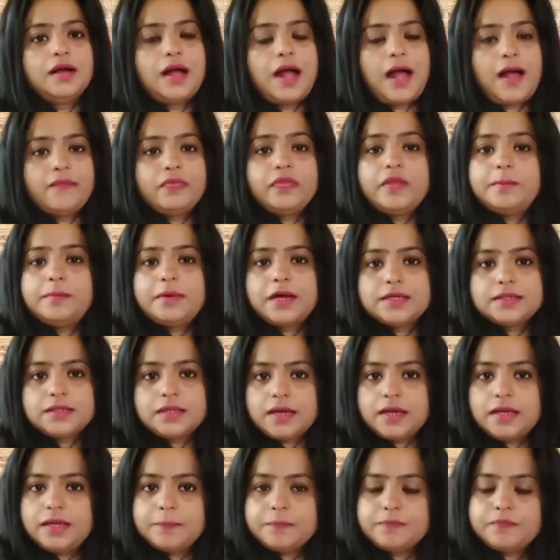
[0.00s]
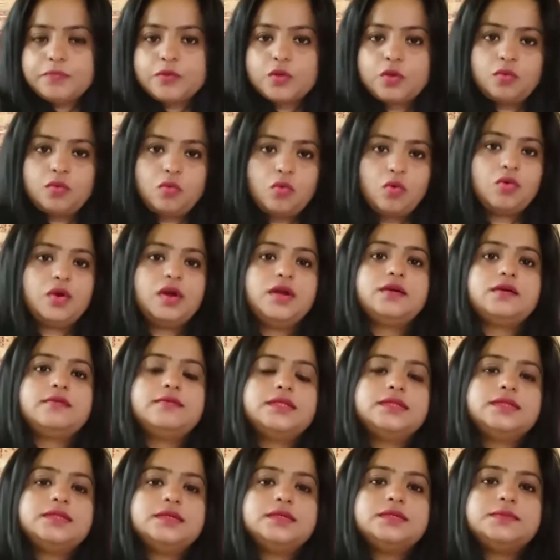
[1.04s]
அந்த மாதிரி உங்களுக்கு
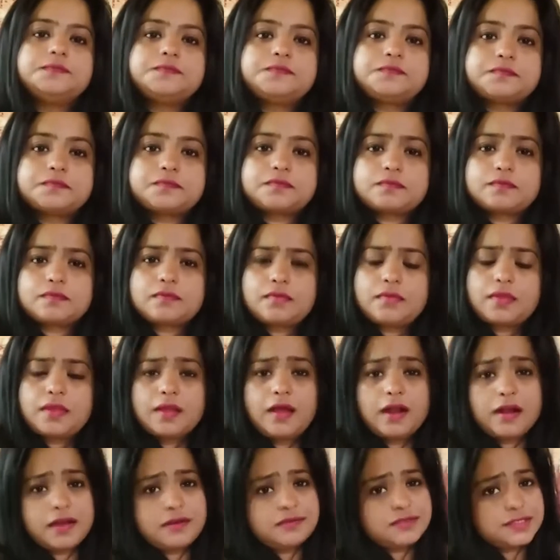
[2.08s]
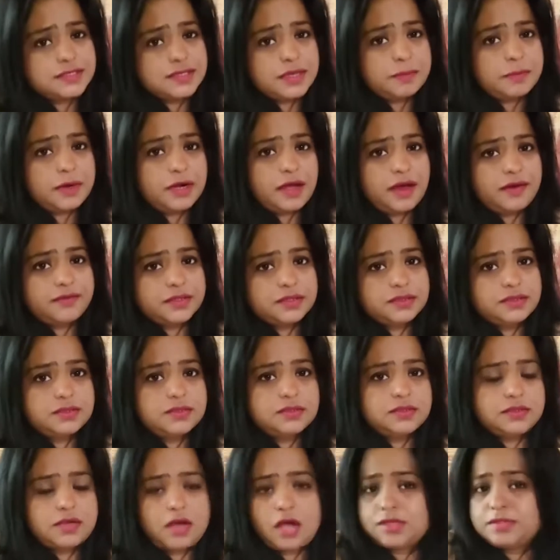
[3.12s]
வந்து அனாவசியமாக நான் வந்து
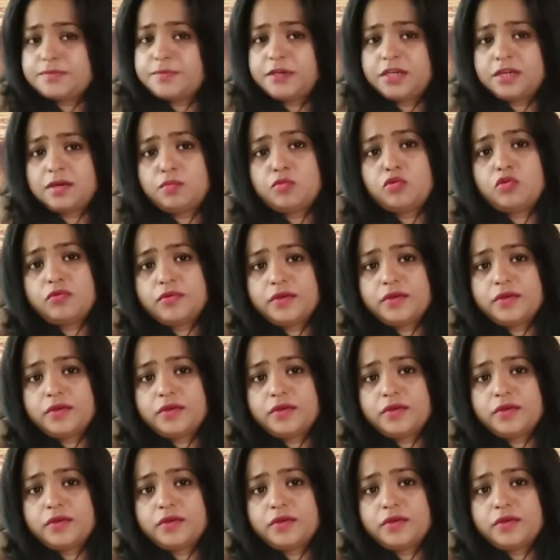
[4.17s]
ஹாஸ்பிட்டல் போகவே